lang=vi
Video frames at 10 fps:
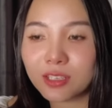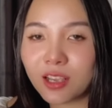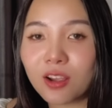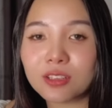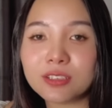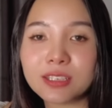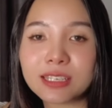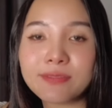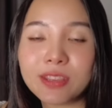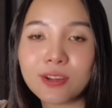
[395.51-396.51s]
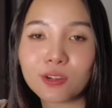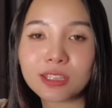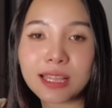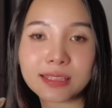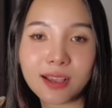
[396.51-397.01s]
Coi thử những cái video nó
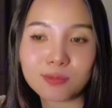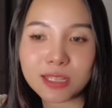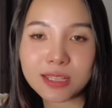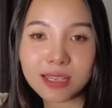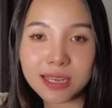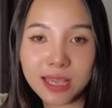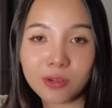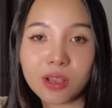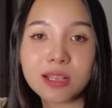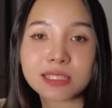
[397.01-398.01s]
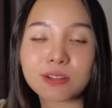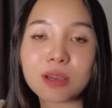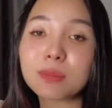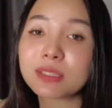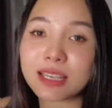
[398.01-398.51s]
thành công sẽ như thế nào. Sau
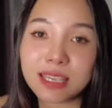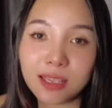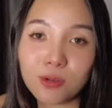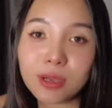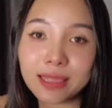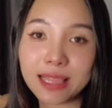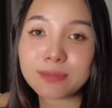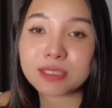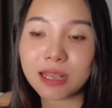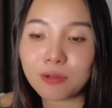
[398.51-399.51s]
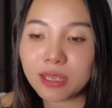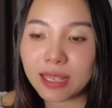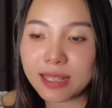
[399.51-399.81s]
đó mình sẽ nghiên cứu cách làm sau nha cả